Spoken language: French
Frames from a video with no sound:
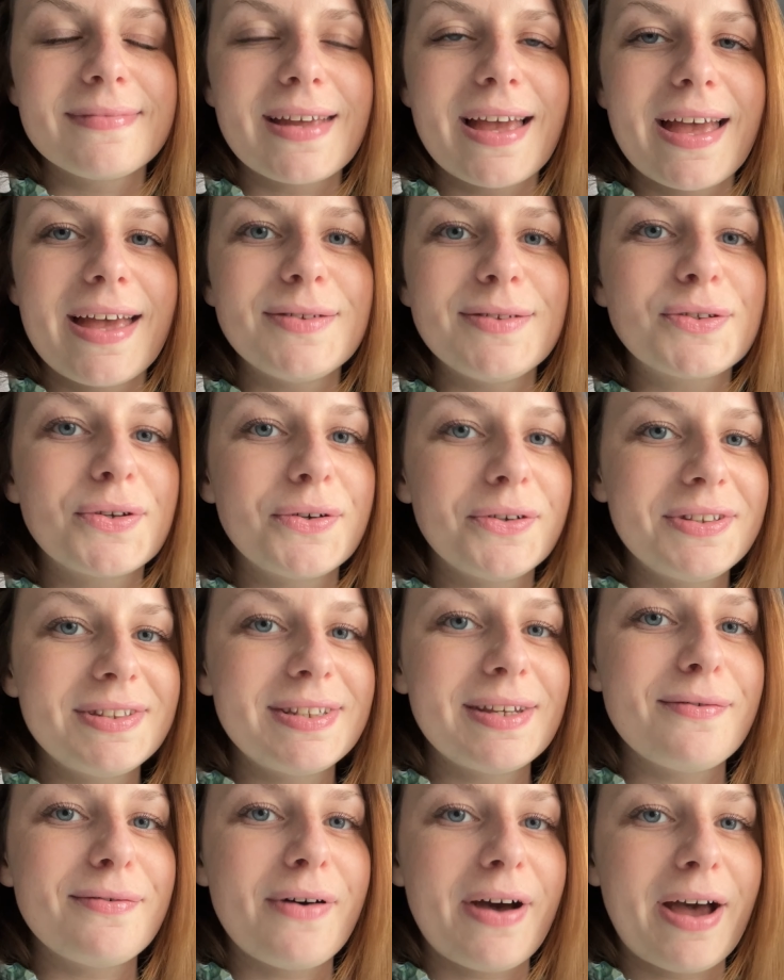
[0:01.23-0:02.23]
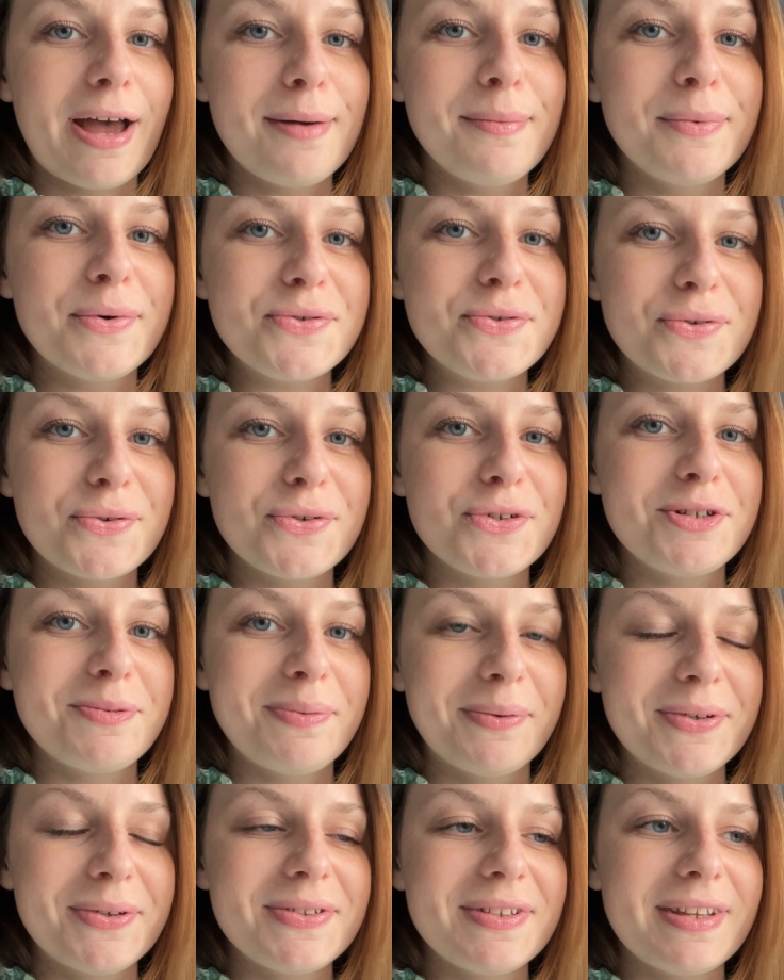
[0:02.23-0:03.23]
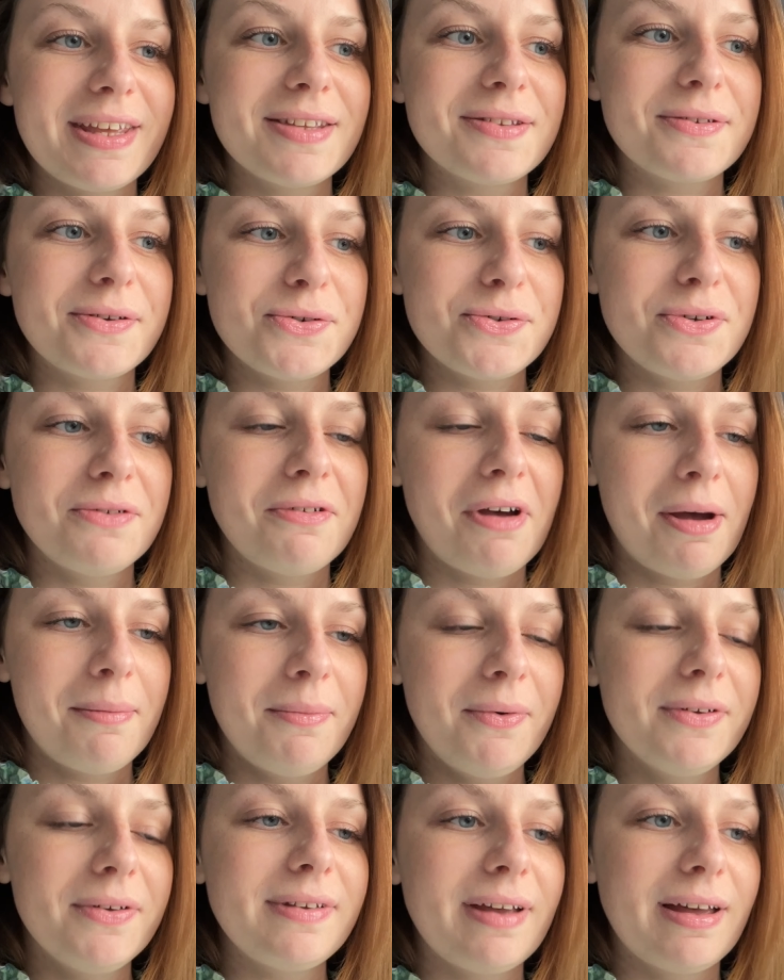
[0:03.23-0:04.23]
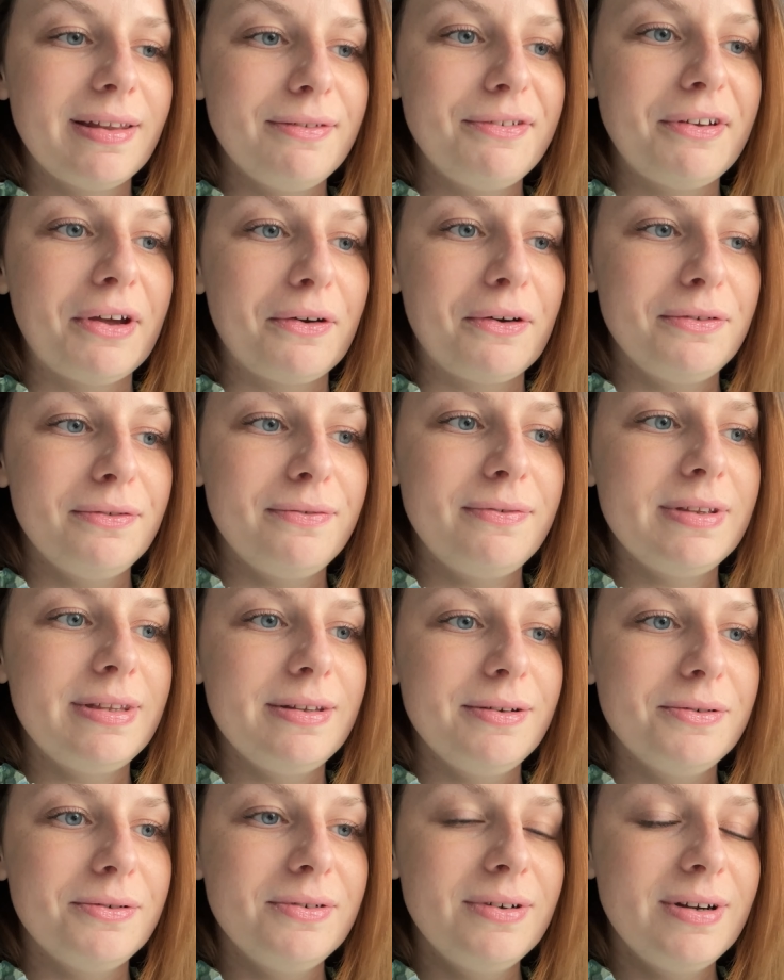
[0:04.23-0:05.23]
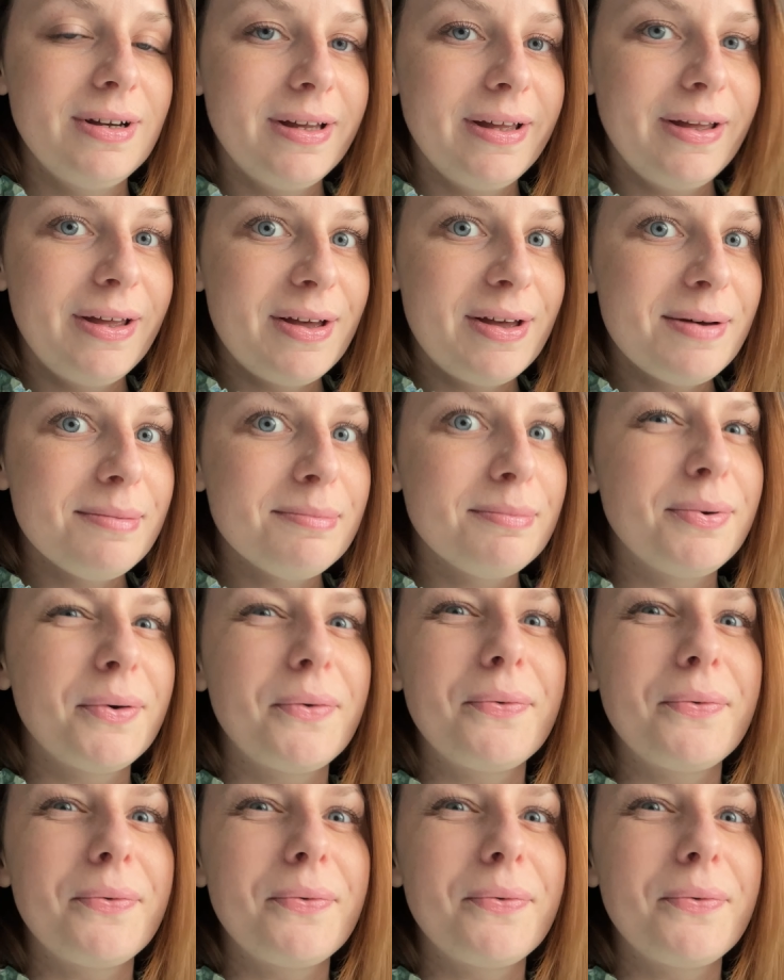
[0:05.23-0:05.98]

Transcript: Est-ce que c'est vraiment ce que je pense Est-ce que je suis vraiment en train de faire une vidéo pour